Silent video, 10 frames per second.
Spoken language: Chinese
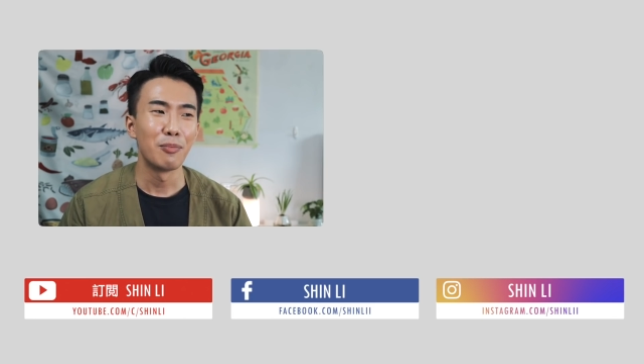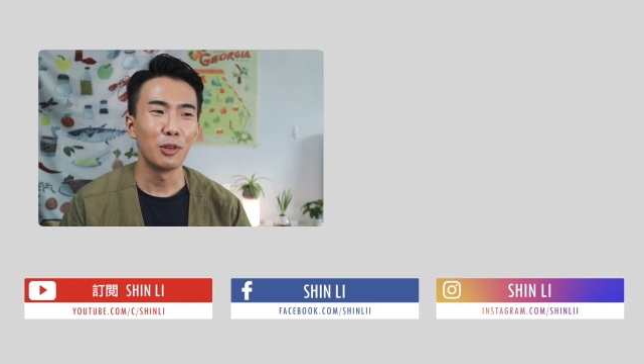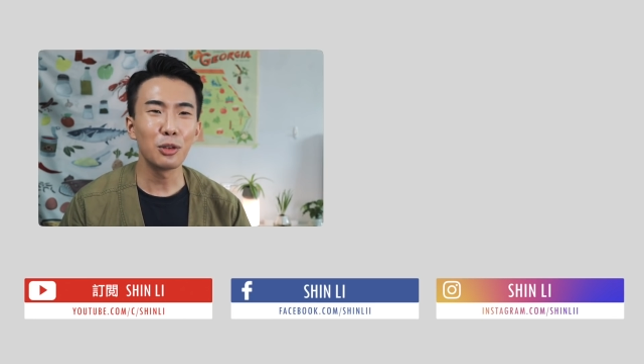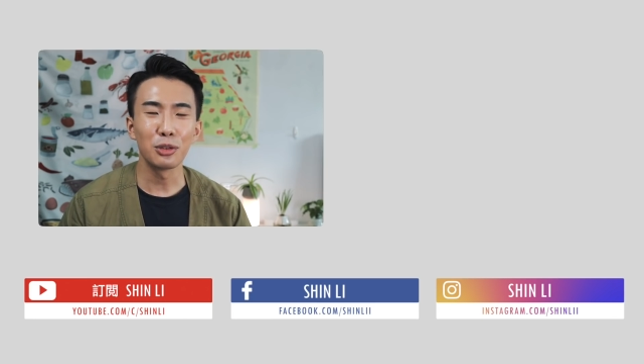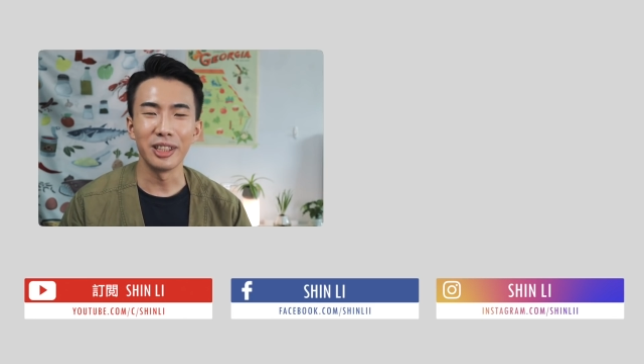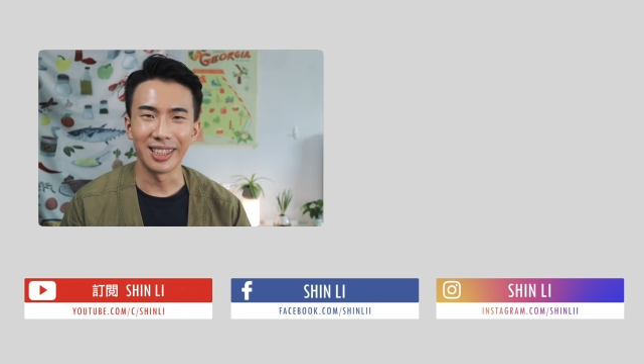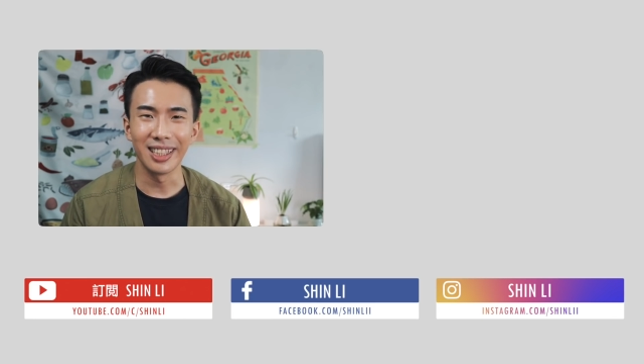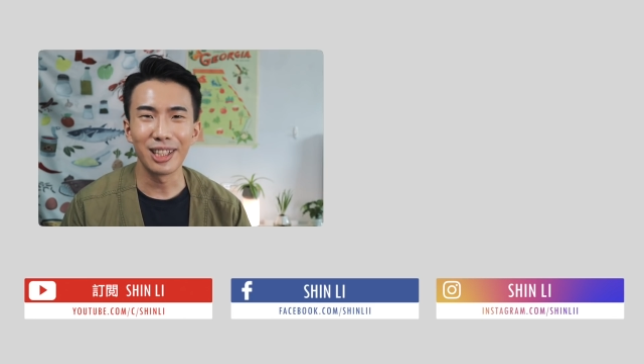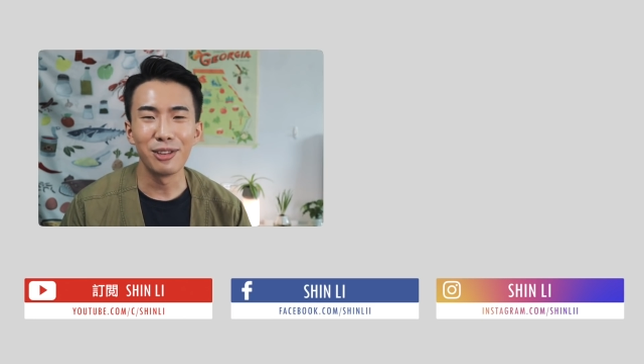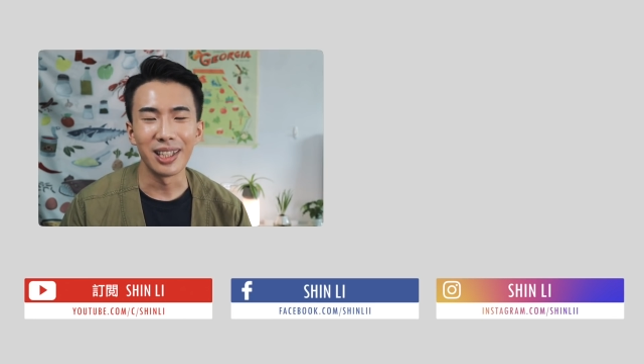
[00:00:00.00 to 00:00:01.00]
如果说你
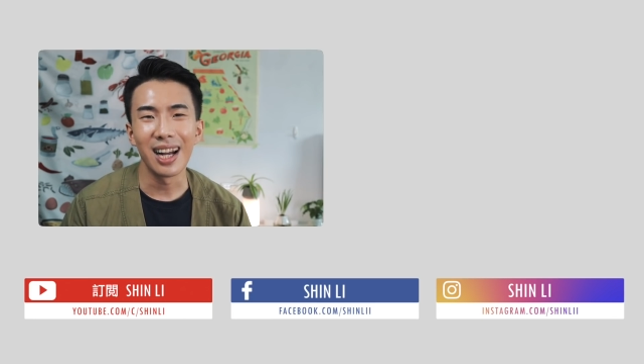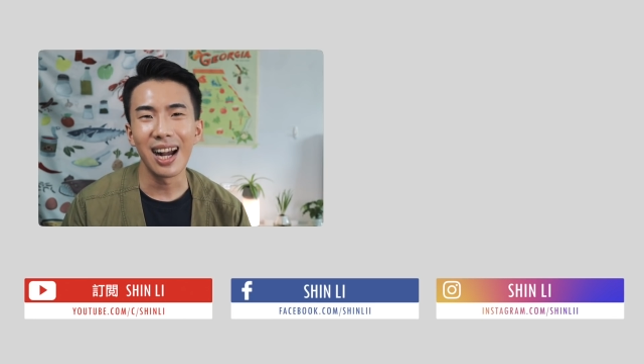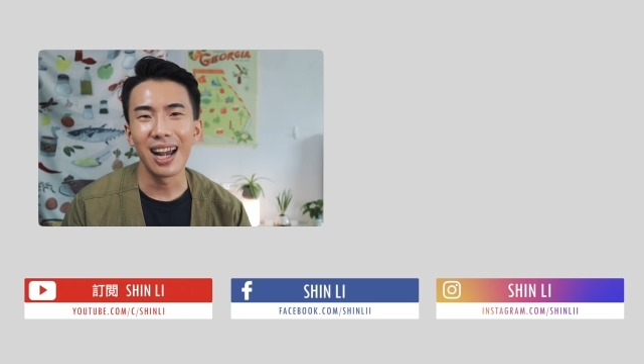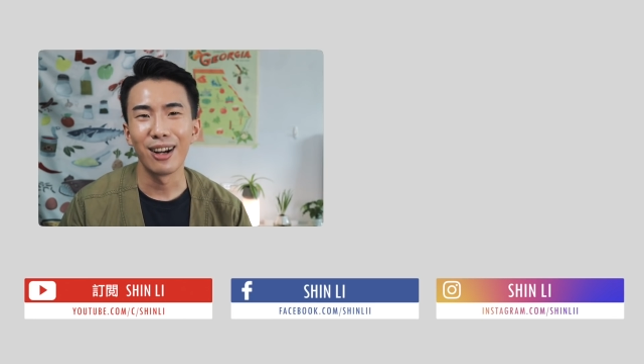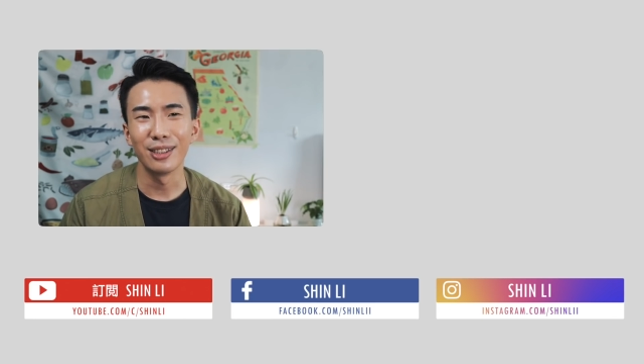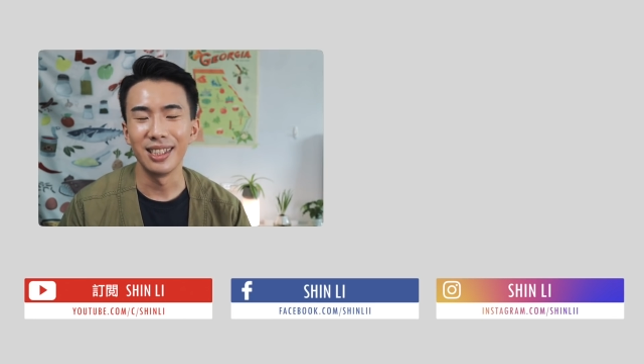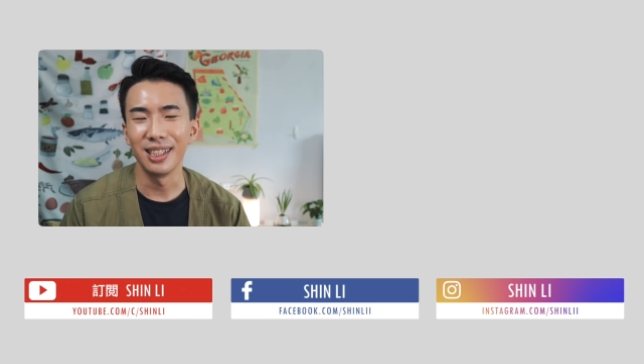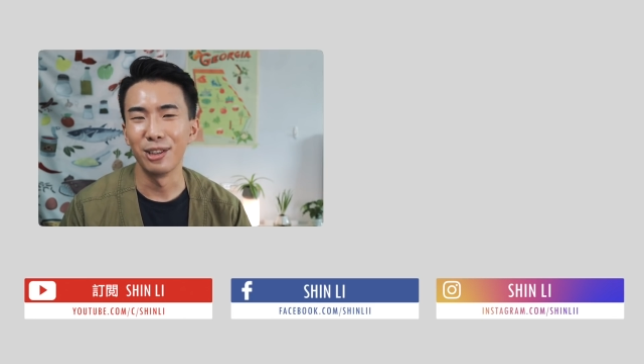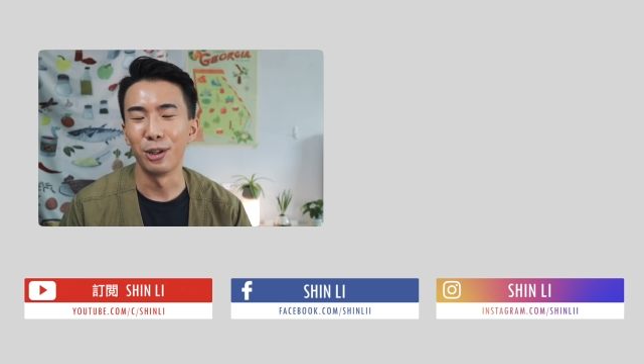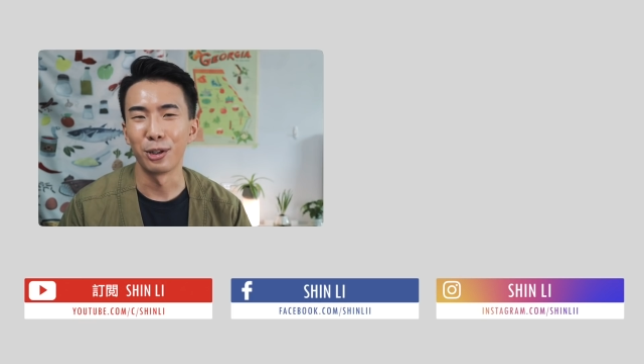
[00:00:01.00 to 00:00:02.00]
是跟我一样爱好现
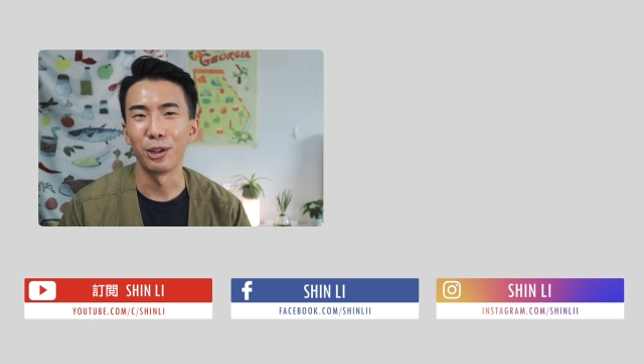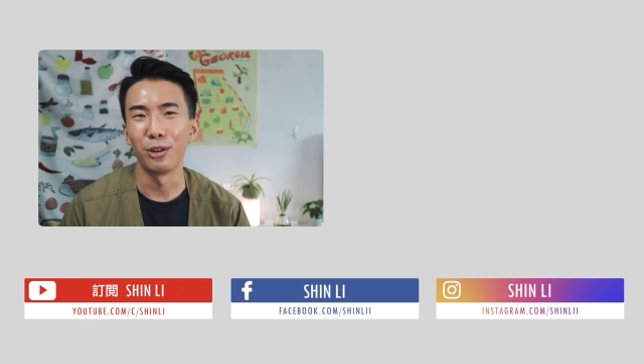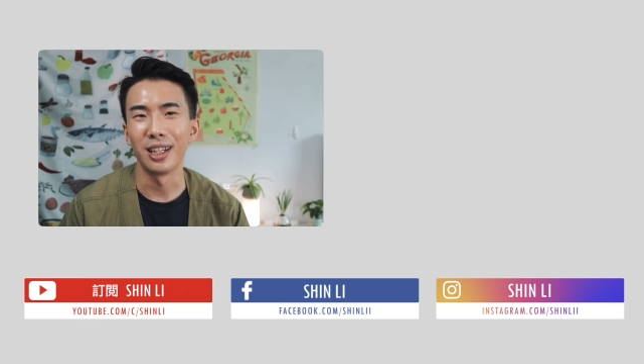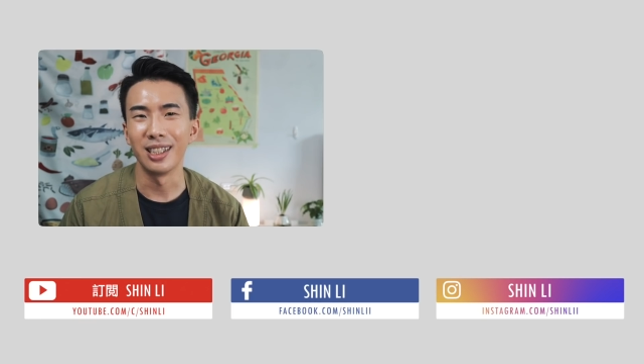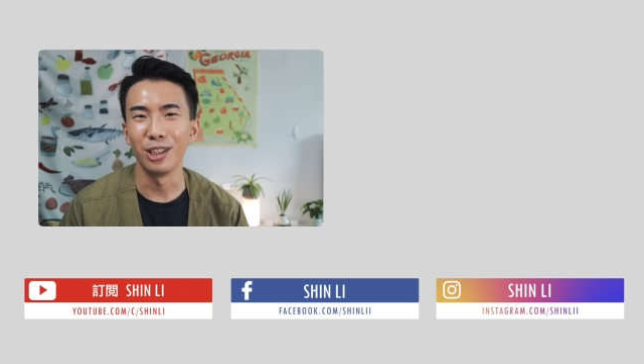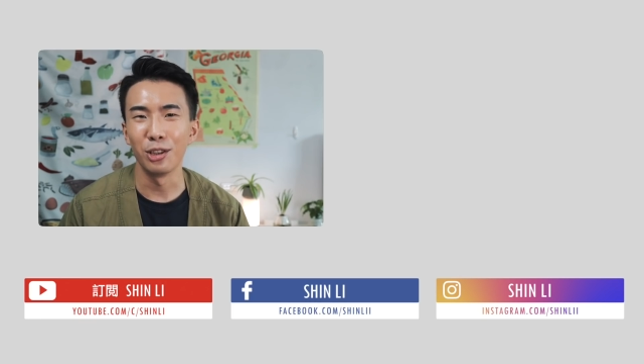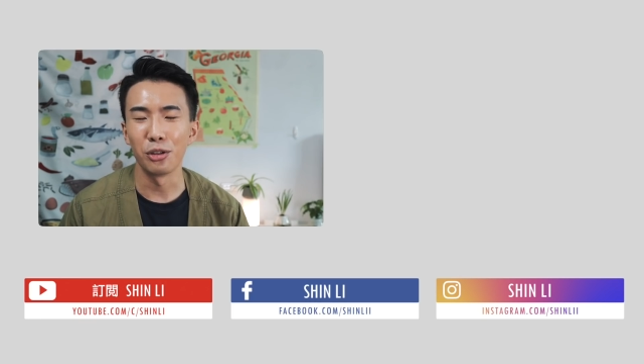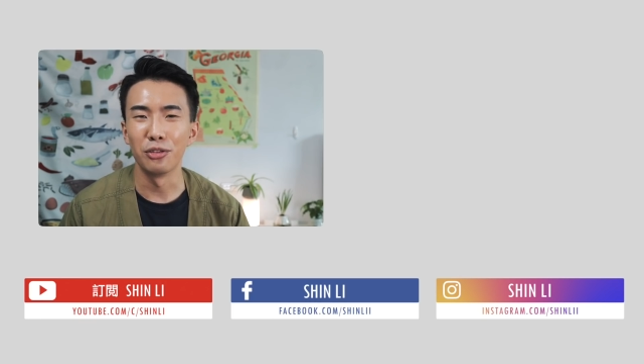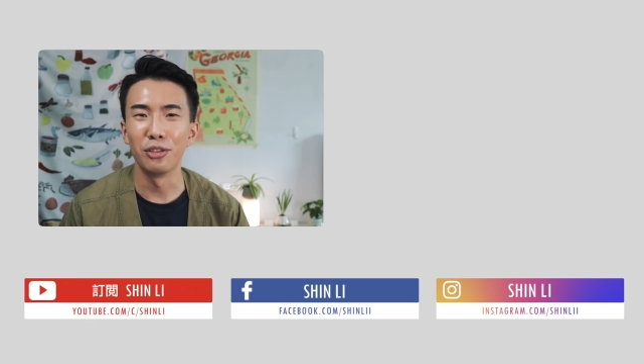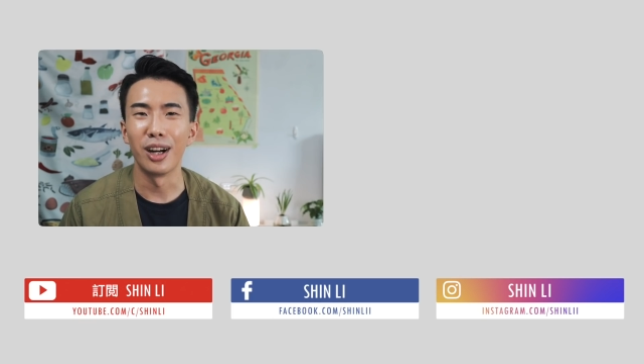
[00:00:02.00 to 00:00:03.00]
金回馈的话，其实悠
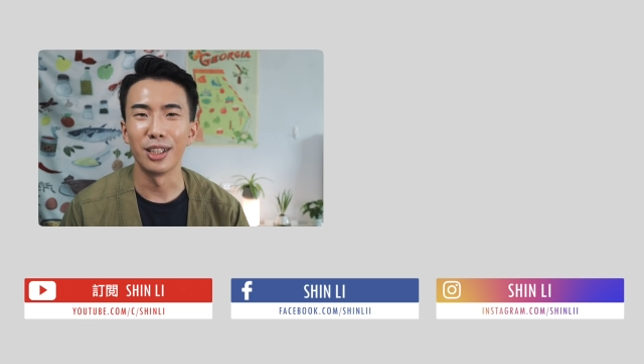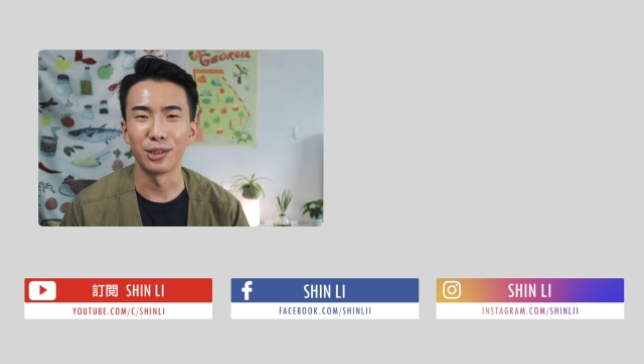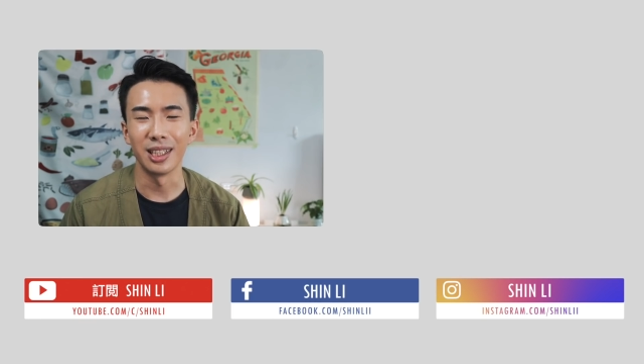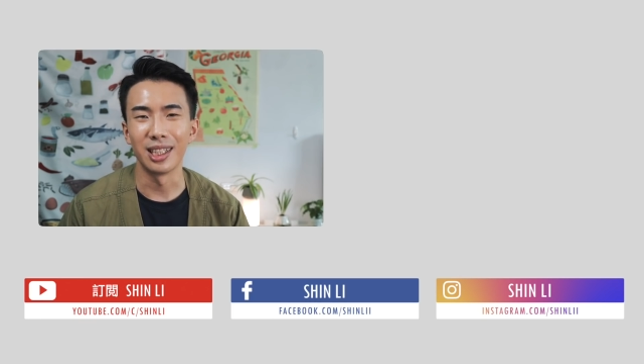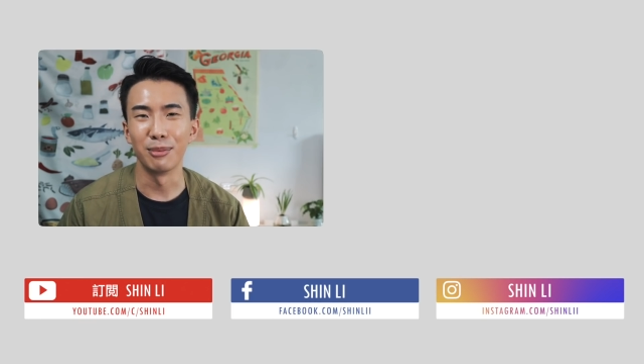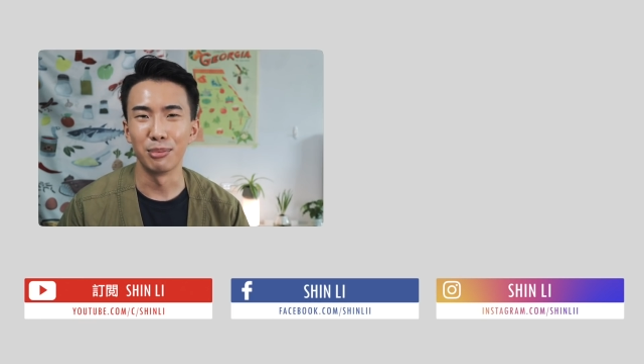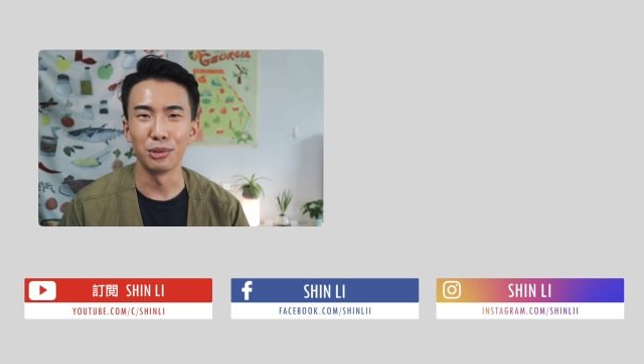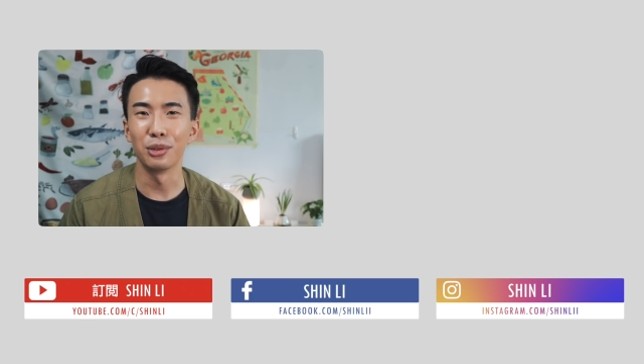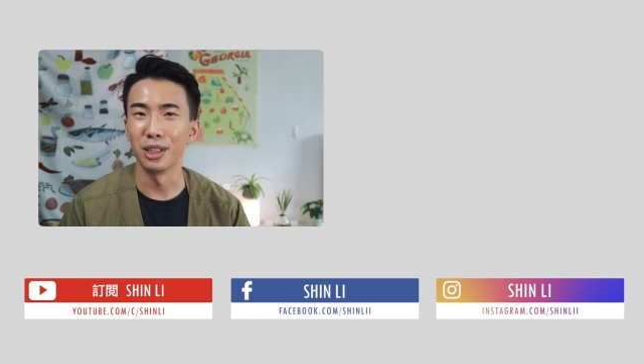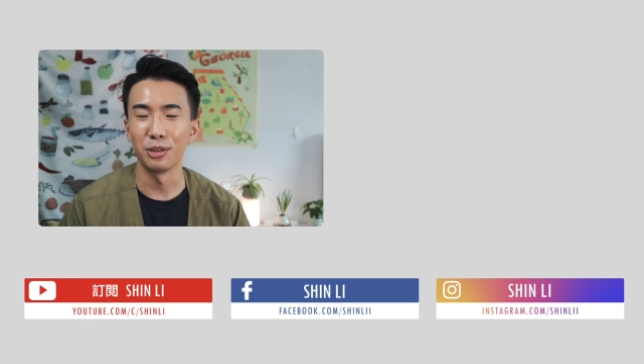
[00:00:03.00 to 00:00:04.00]
游付啊就是一个不
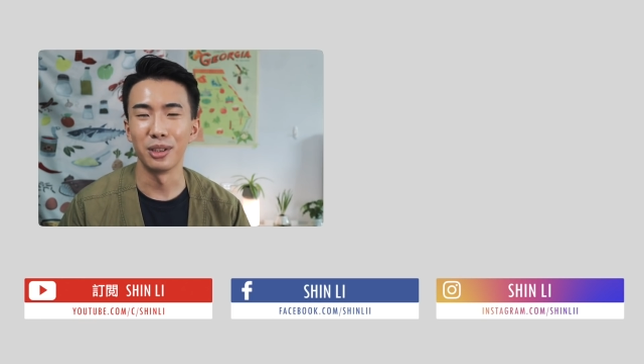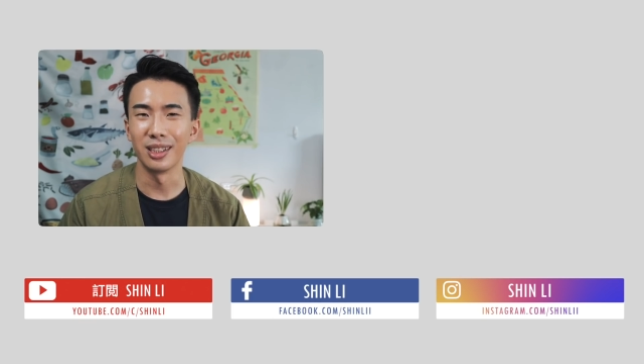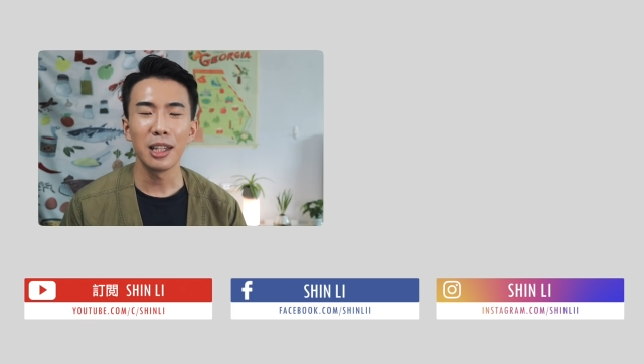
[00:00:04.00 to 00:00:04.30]
错的选择。